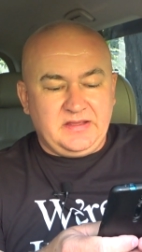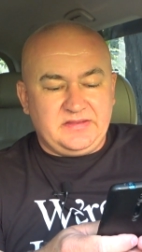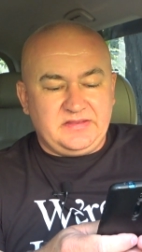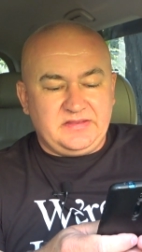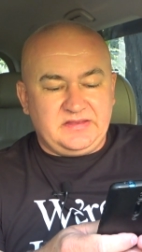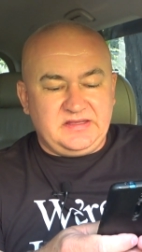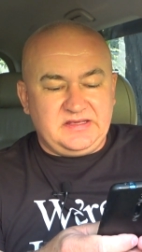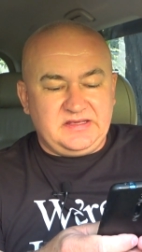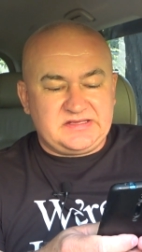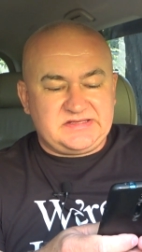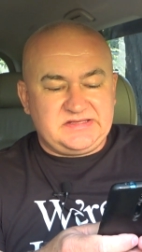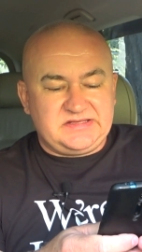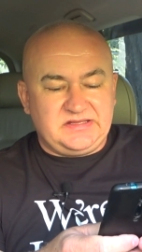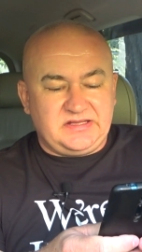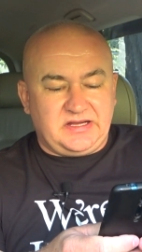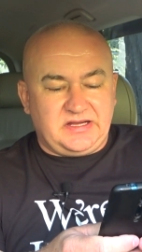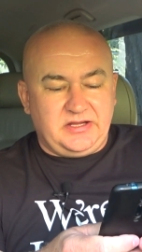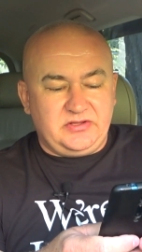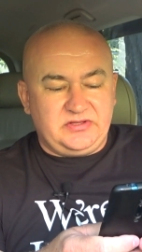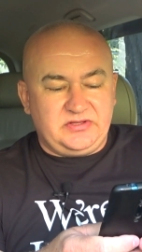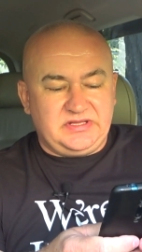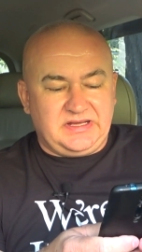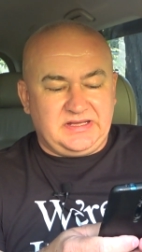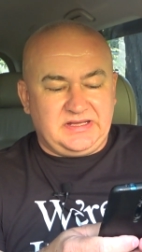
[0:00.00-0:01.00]
не
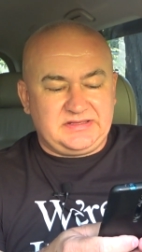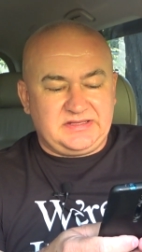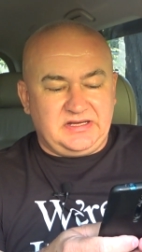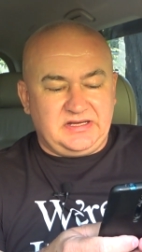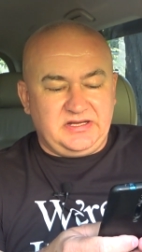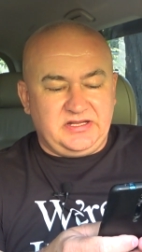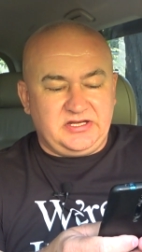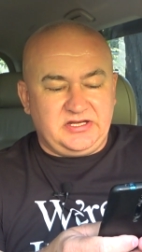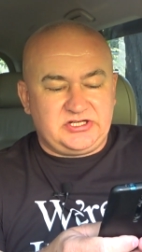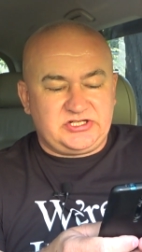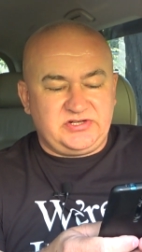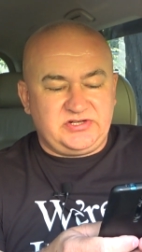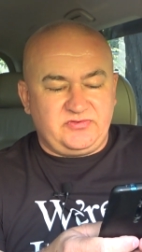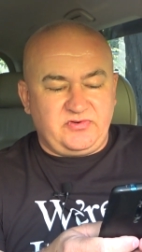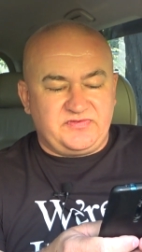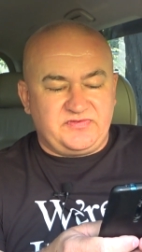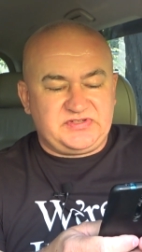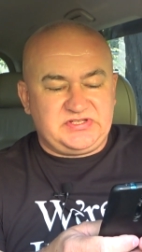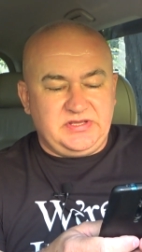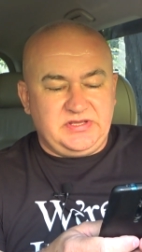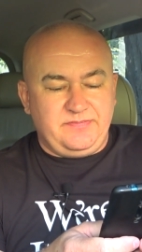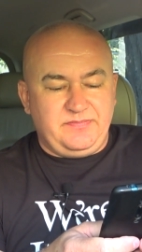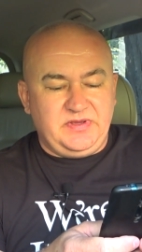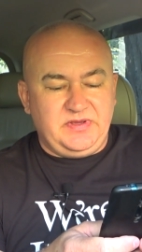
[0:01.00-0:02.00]
знаю, надо ли, живу
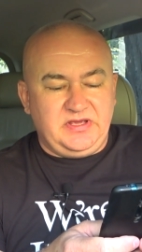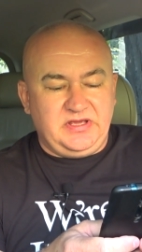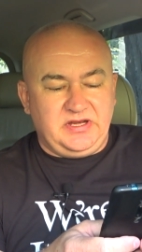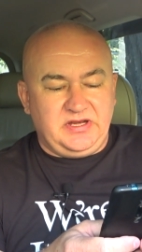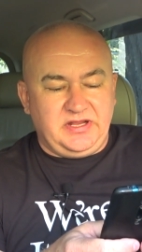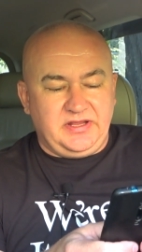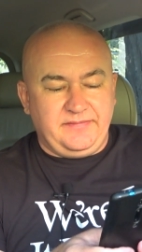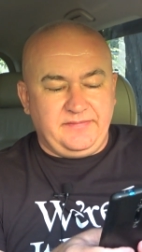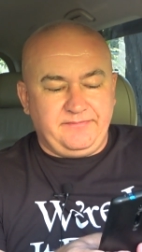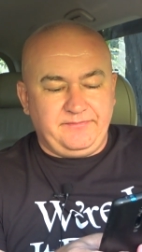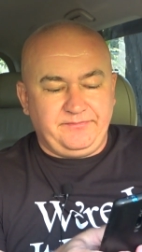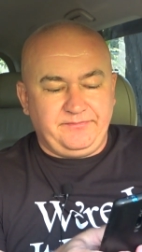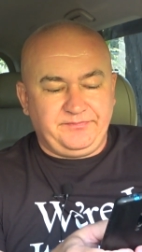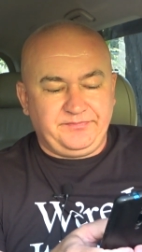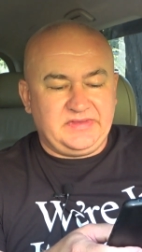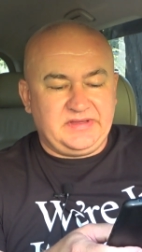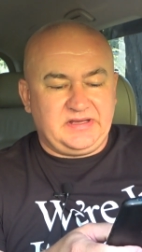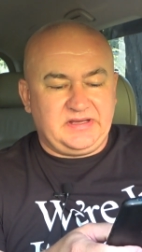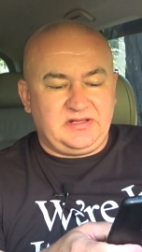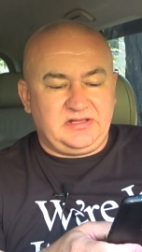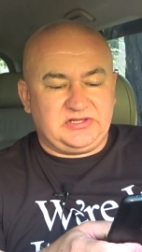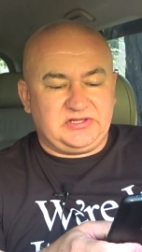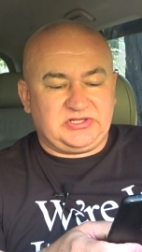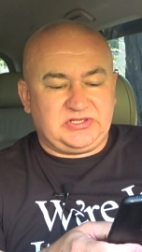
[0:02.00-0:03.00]
в Сибири
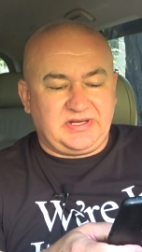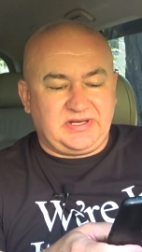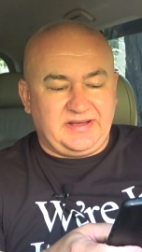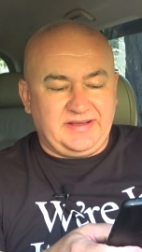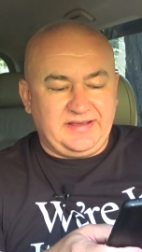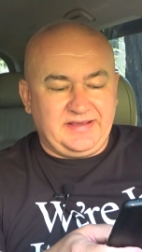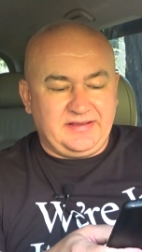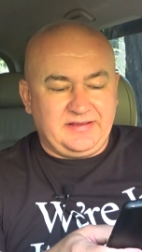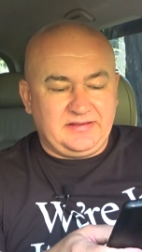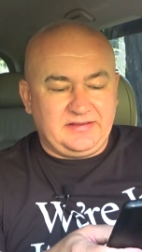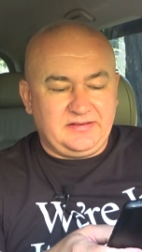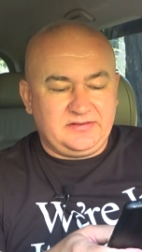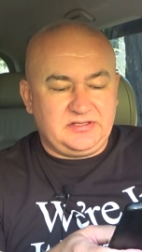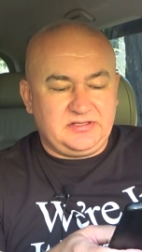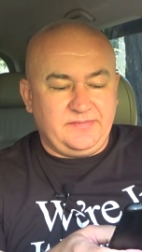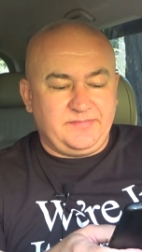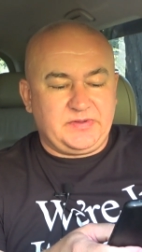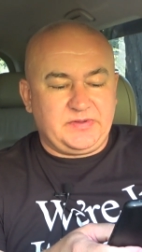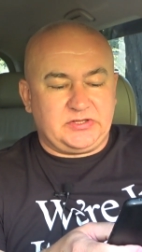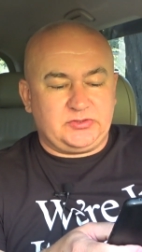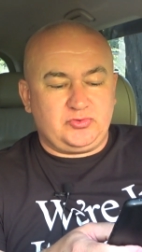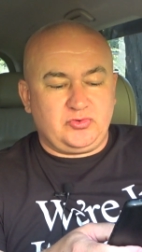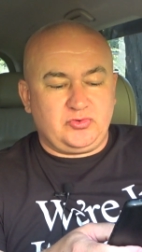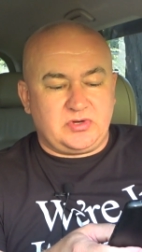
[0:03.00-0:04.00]
на Алтае.
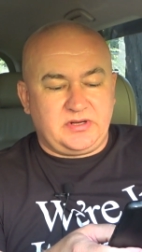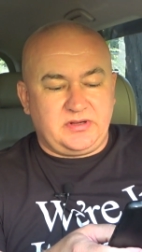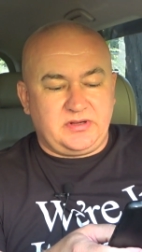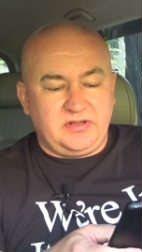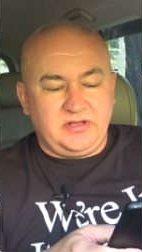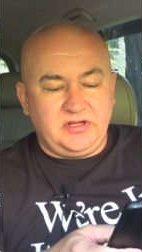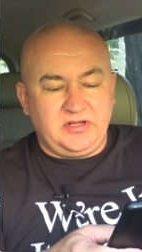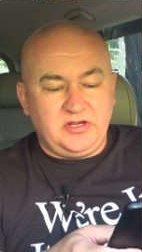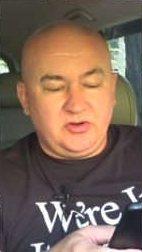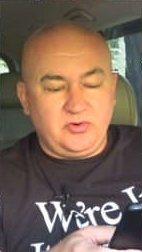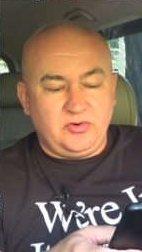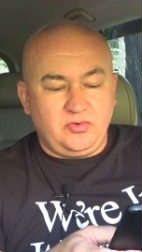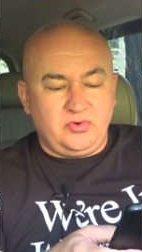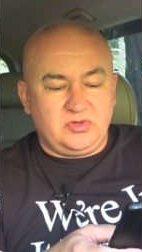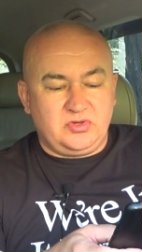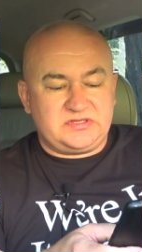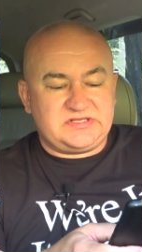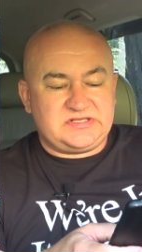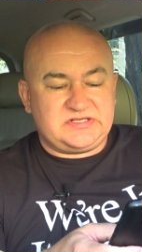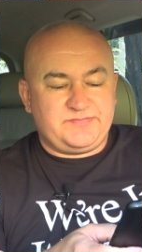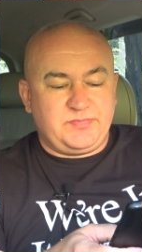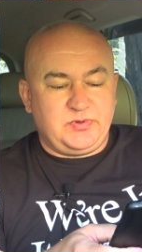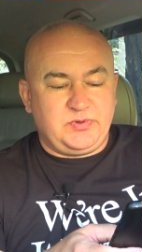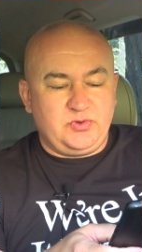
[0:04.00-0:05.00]
Температура
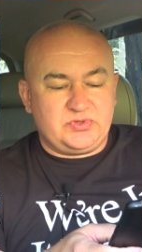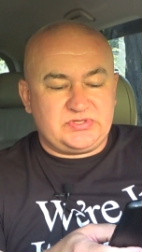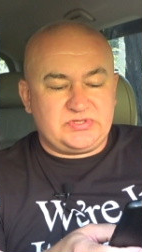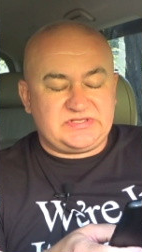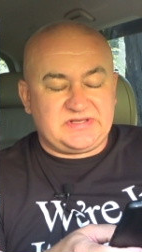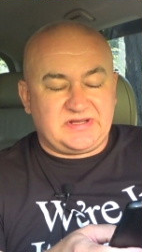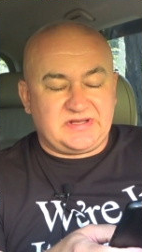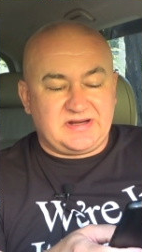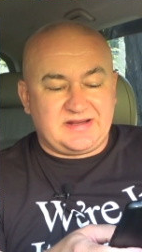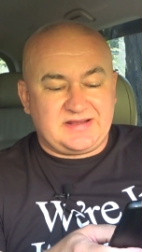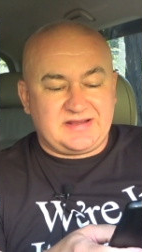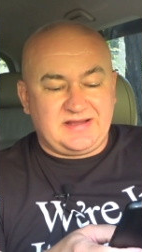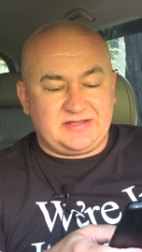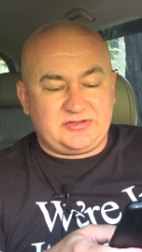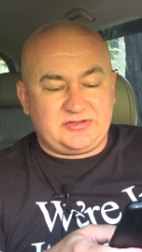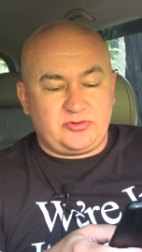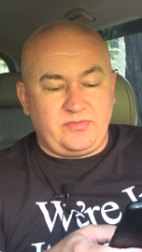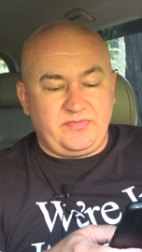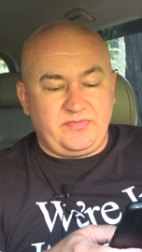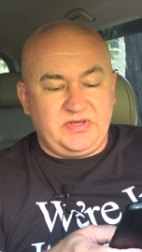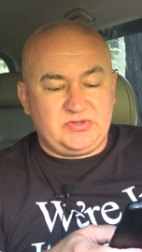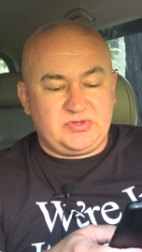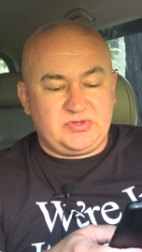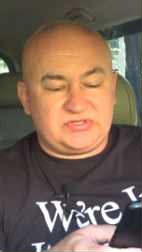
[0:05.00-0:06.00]
от плюс 40
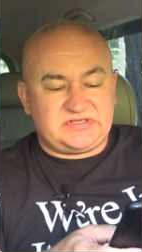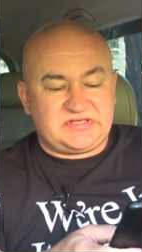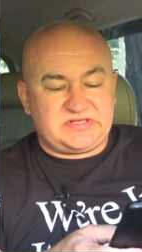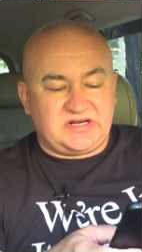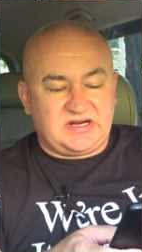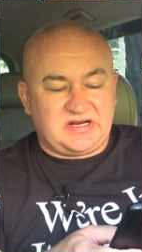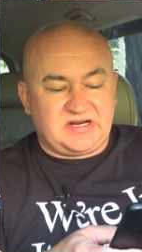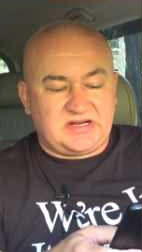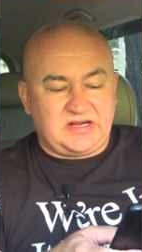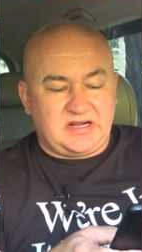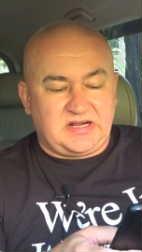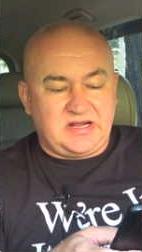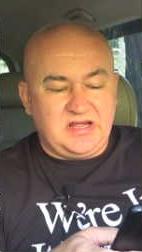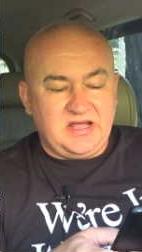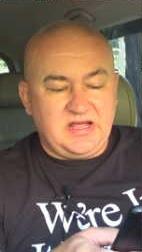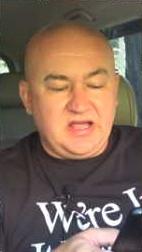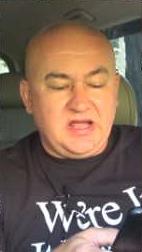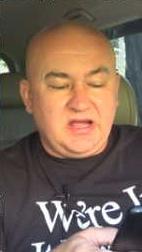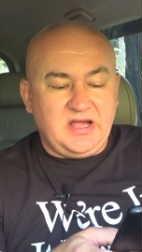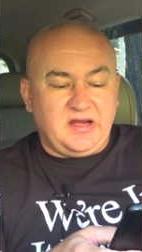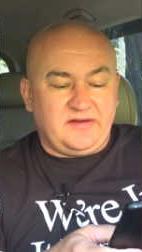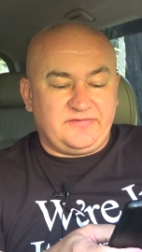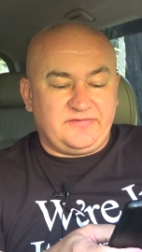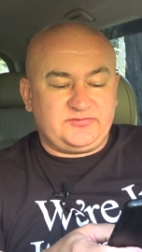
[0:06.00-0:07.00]
до минус 40.
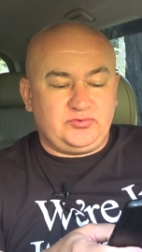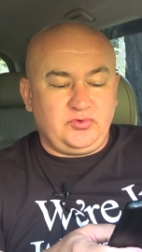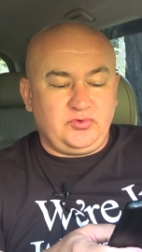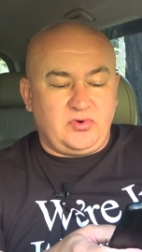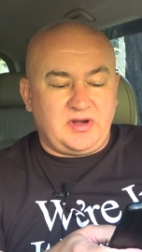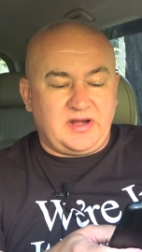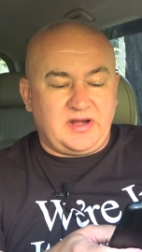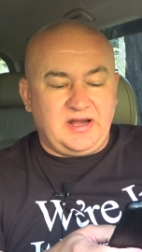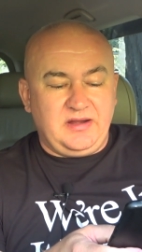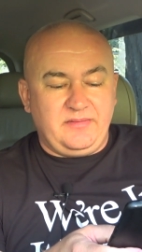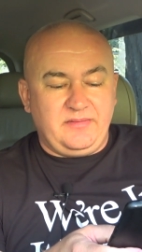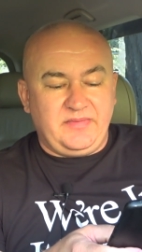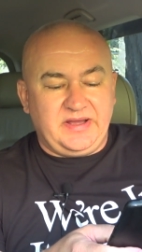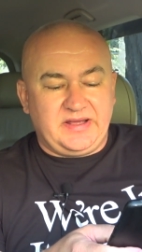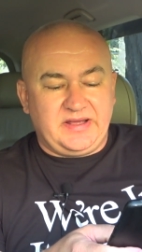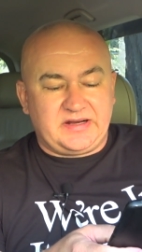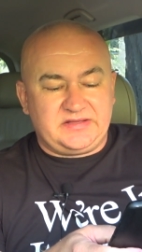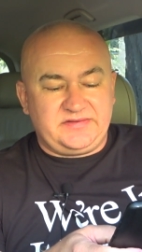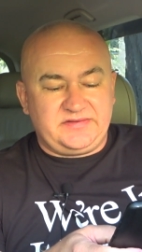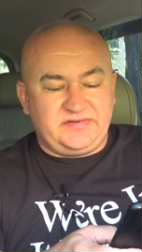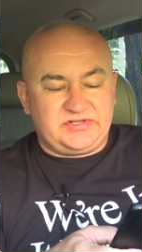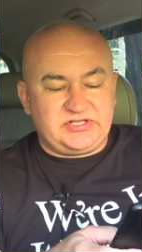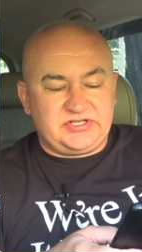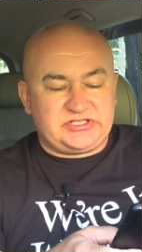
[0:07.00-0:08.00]
Авто
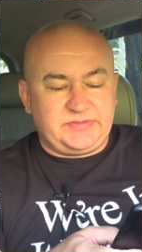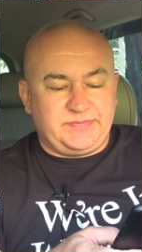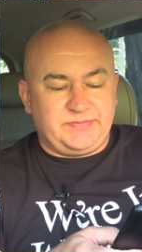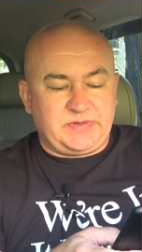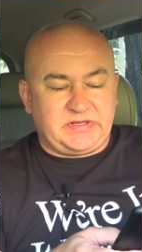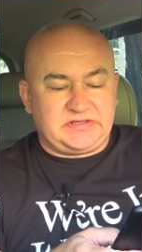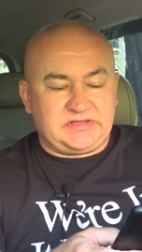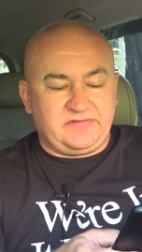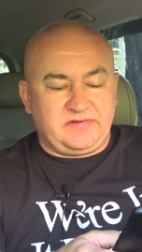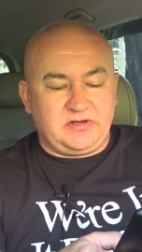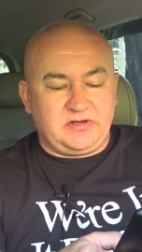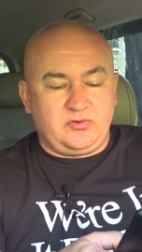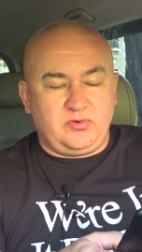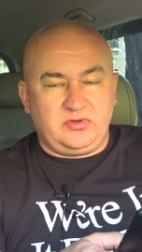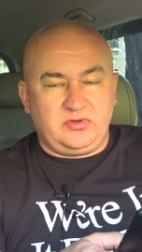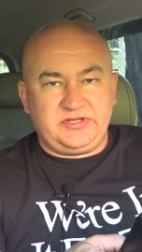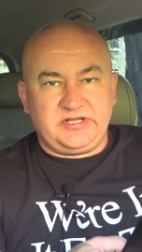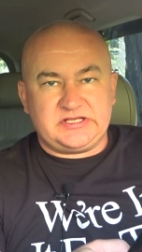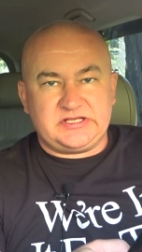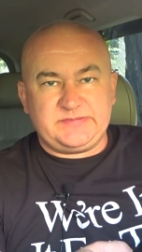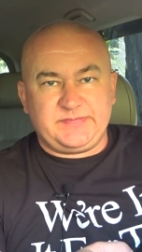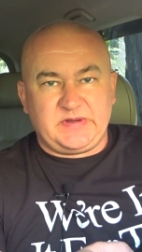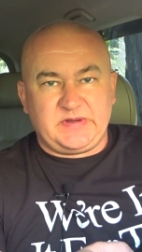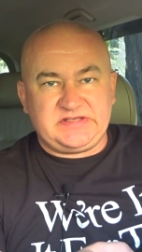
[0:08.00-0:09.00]
Альмера 2005
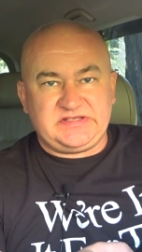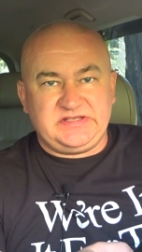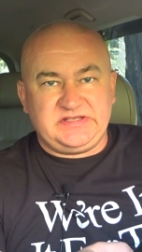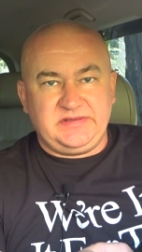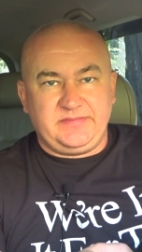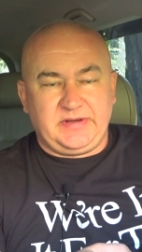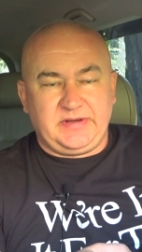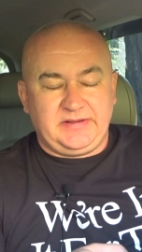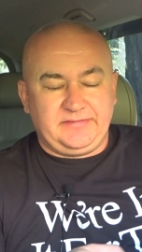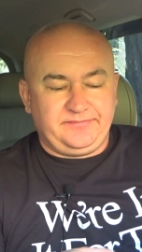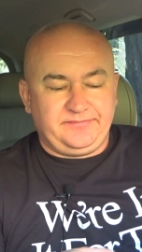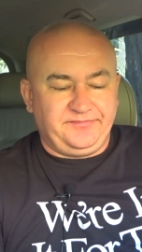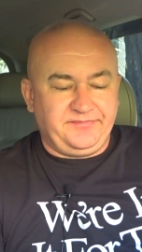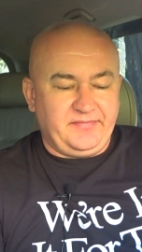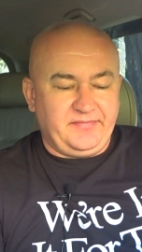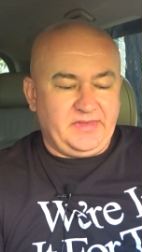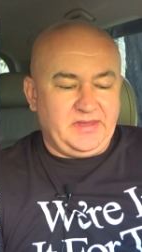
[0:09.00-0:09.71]
года. Спасибо.